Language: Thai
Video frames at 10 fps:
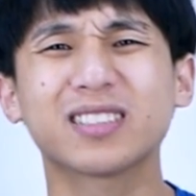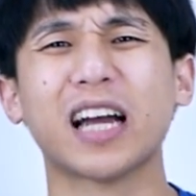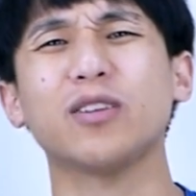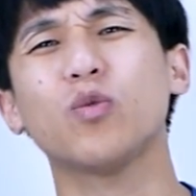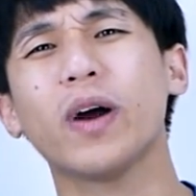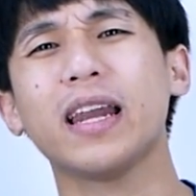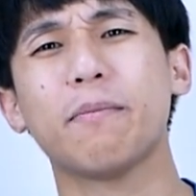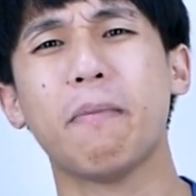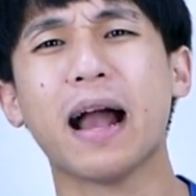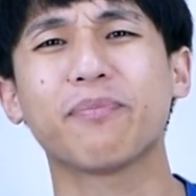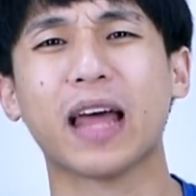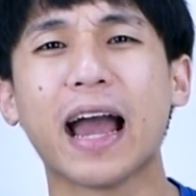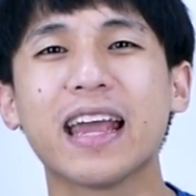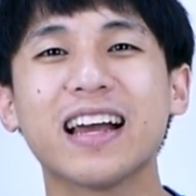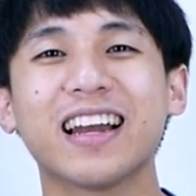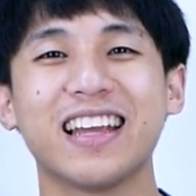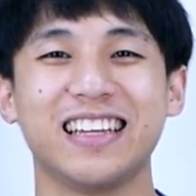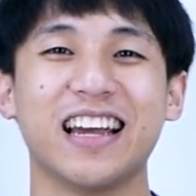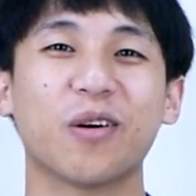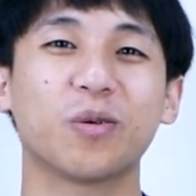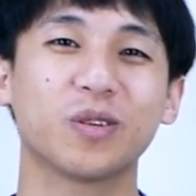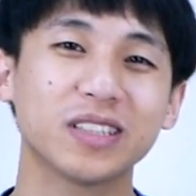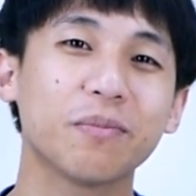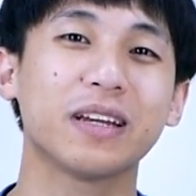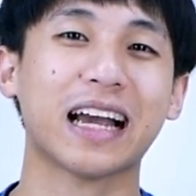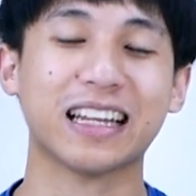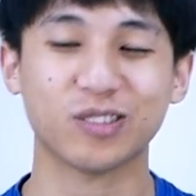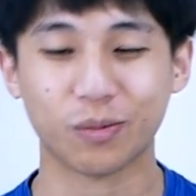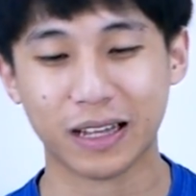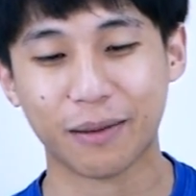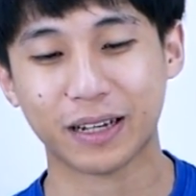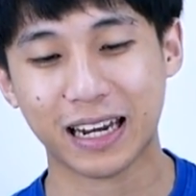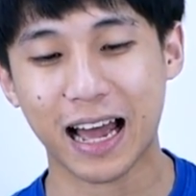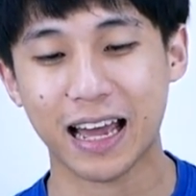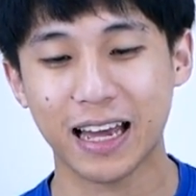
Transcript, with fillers: ใช้ True Wireless แบบไหนอะไรอย่างเงี้ยคนก็จะมีการสอบถามกัน